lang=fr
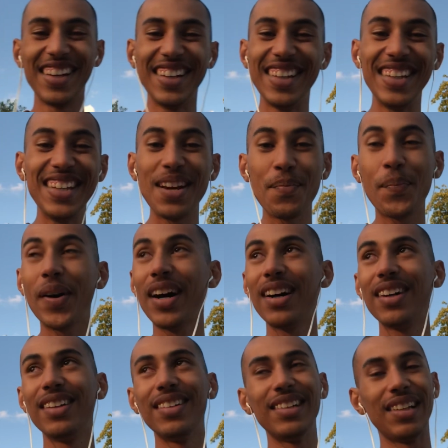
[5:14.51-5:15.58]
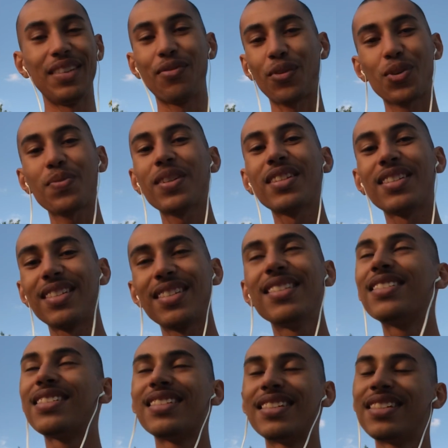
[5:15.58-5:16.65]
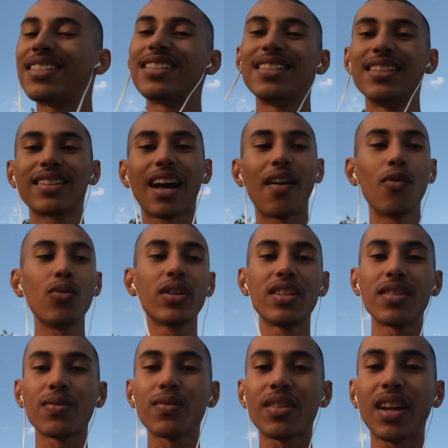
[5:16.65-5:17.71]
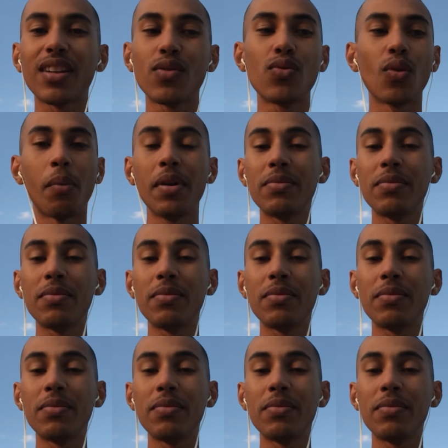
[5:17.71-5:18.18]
Et il n'y a pas. Et franchement, c'est des travaux qui sont très durs,